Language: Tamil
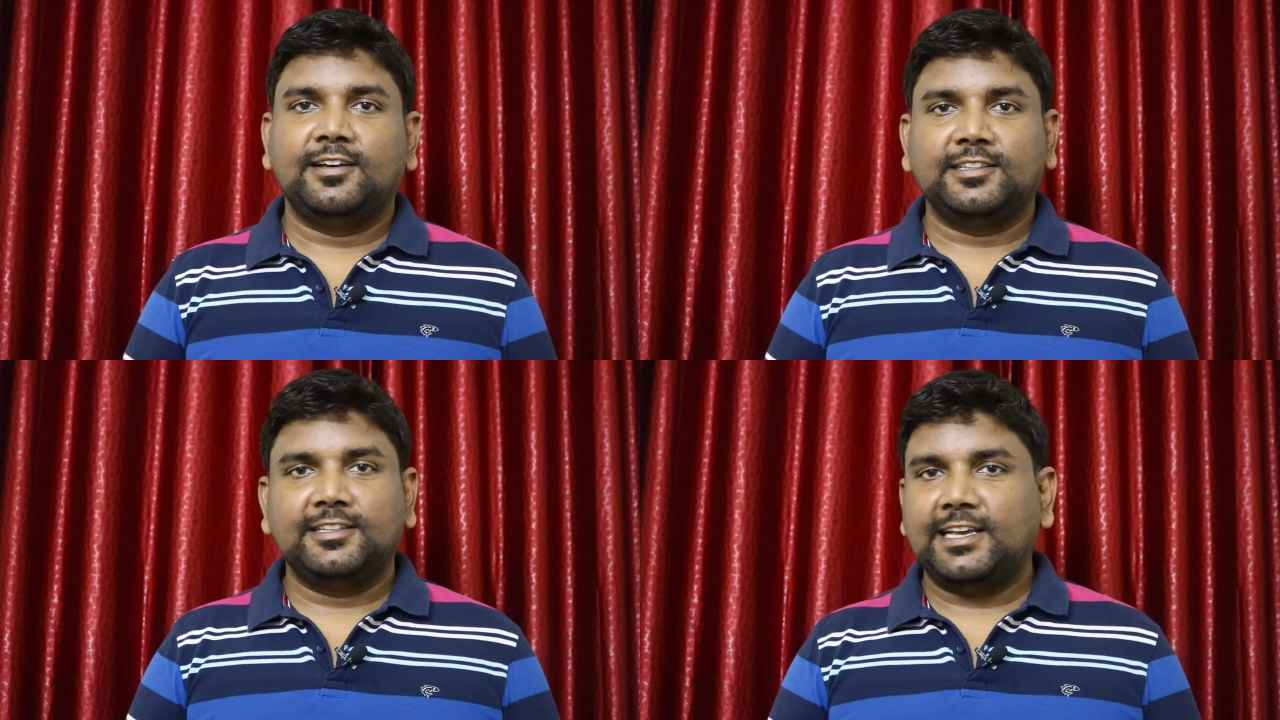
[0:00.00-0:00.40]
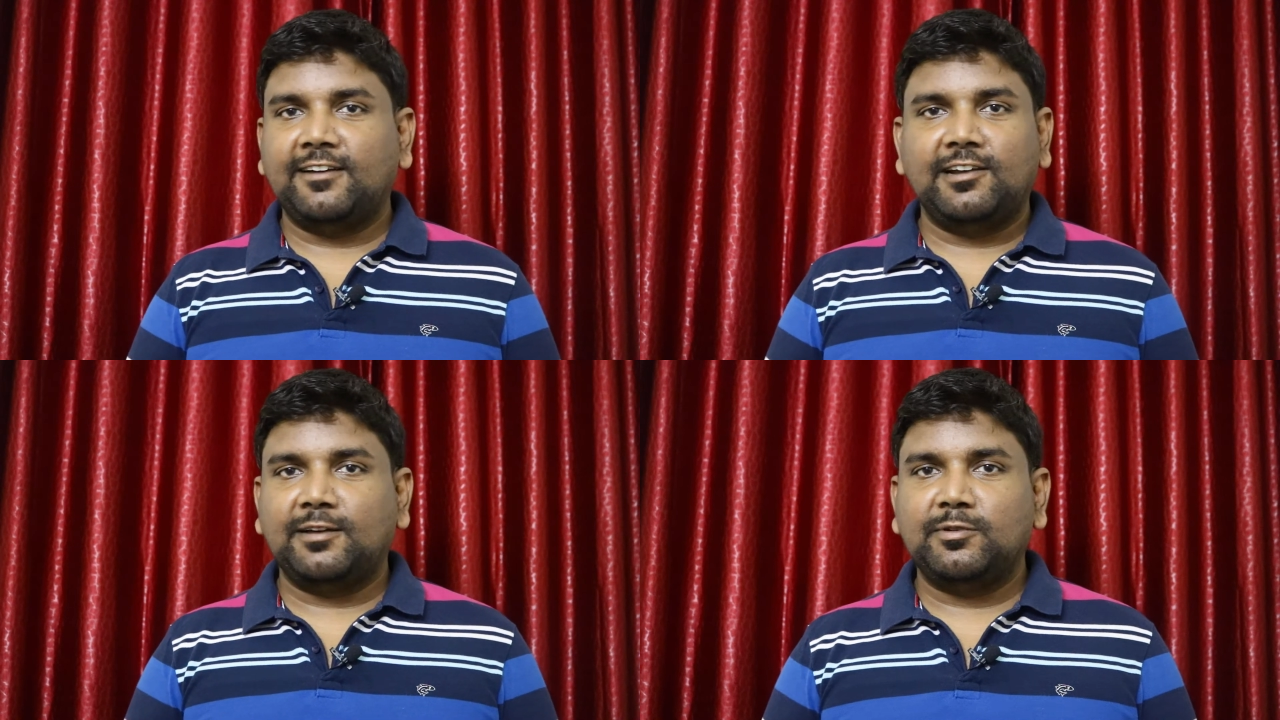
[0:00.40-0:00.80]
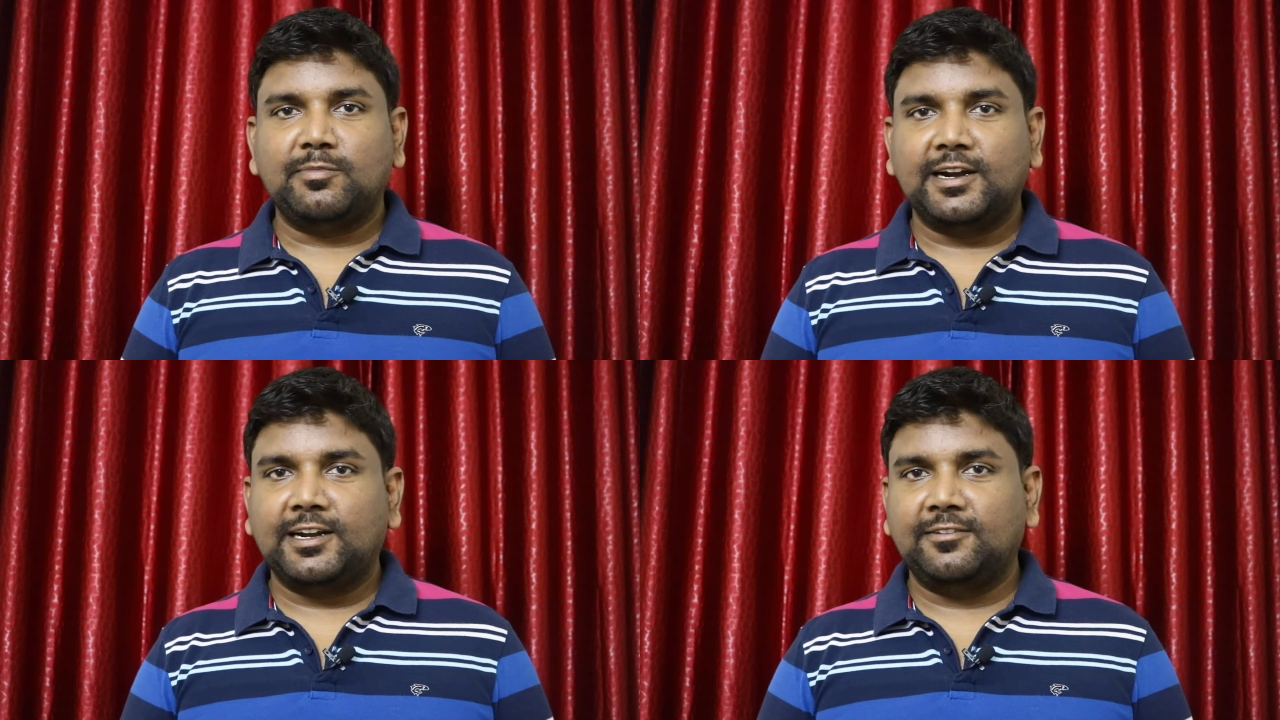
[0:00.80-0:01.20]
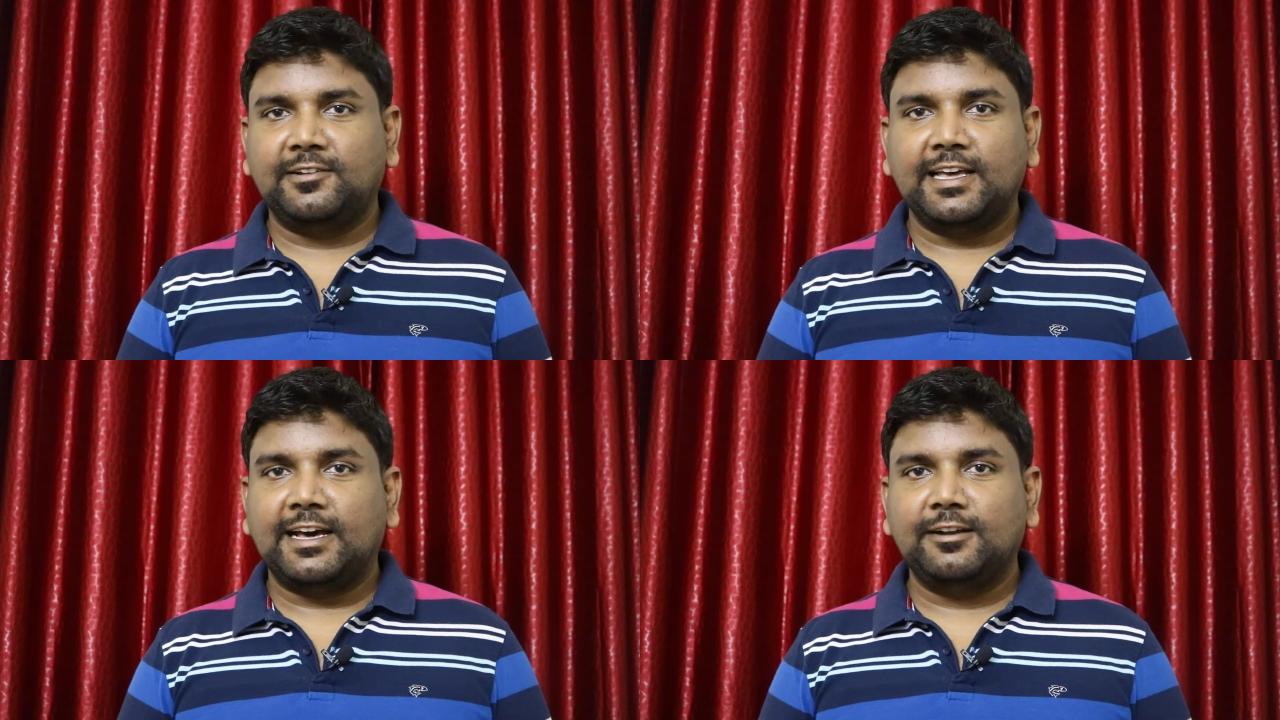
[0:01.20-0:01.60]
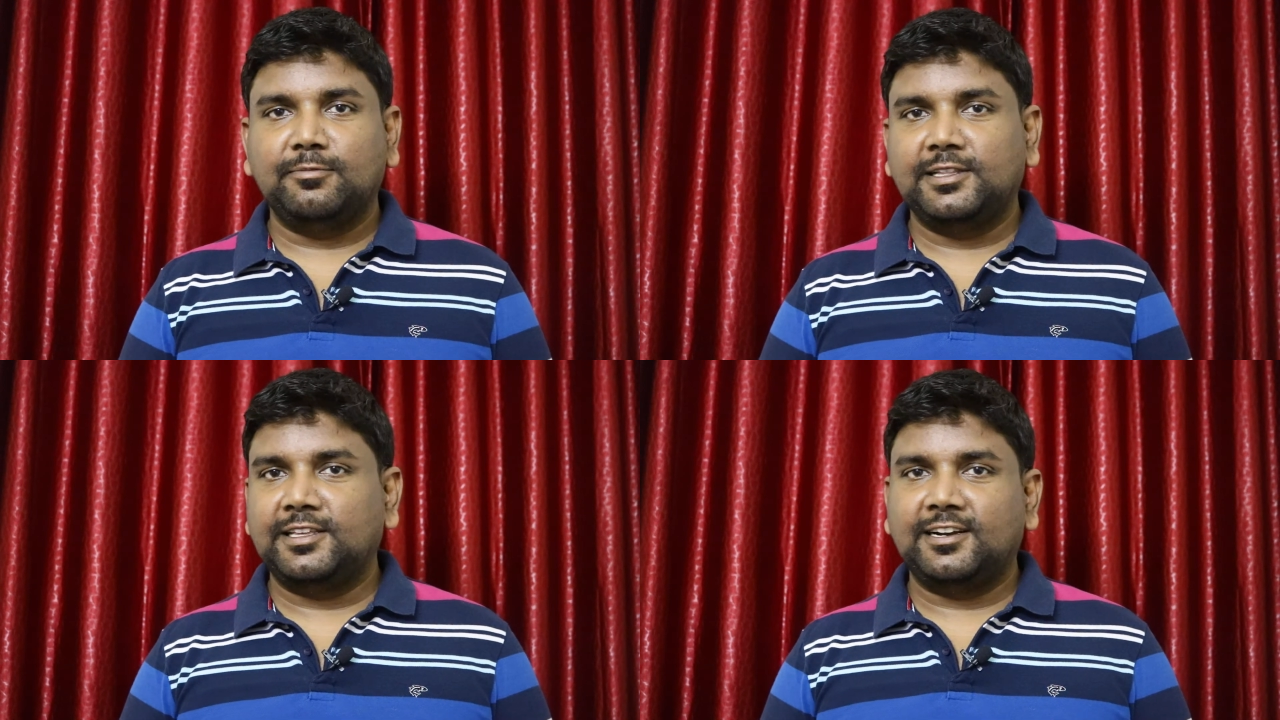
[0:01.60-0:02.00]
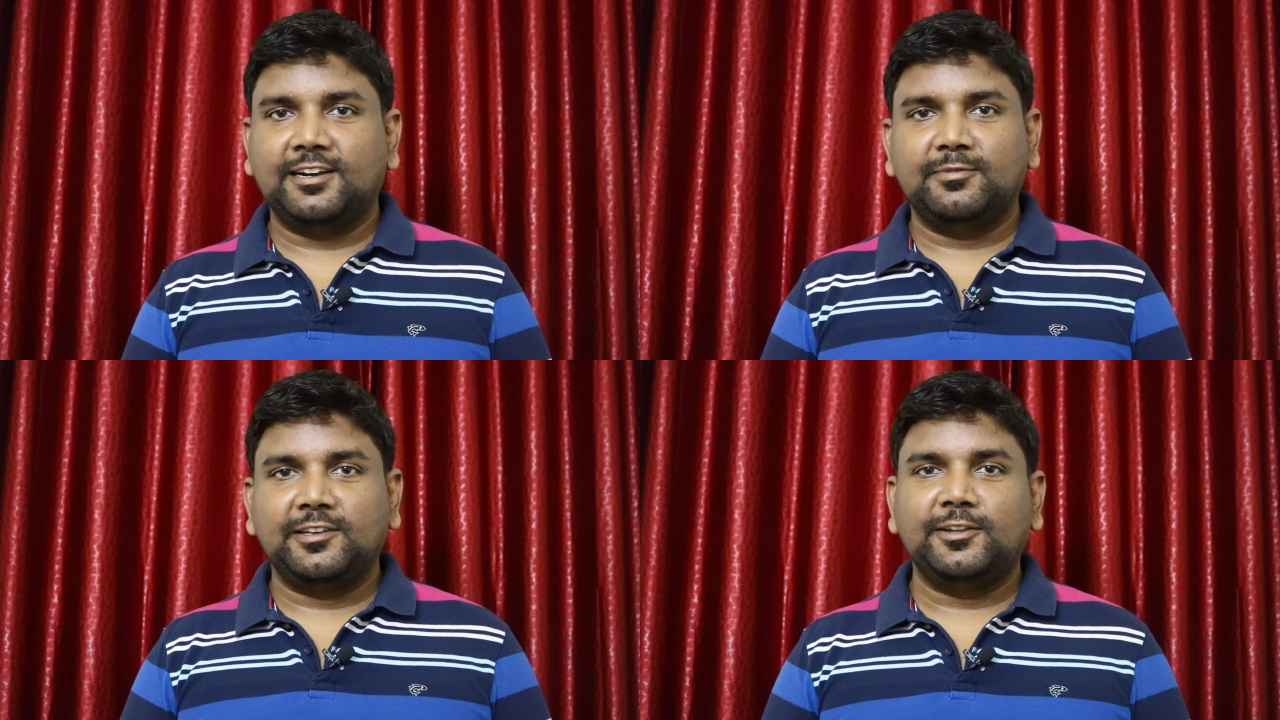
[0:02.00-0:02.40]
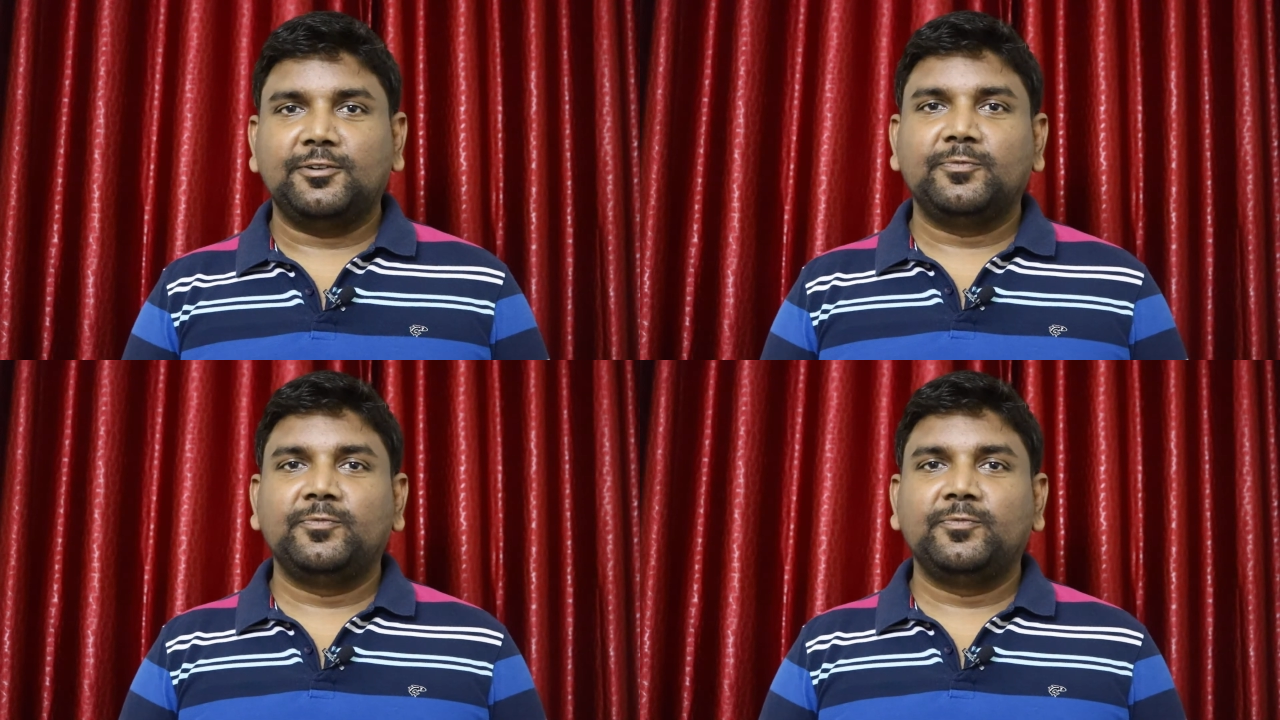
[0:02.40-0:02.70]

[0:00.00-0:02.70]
அந்த தேவையில்லாமல் மாட்டினவர் யாருன்னு பார்த்தீங்கன்னா நம்ம ஹீரோ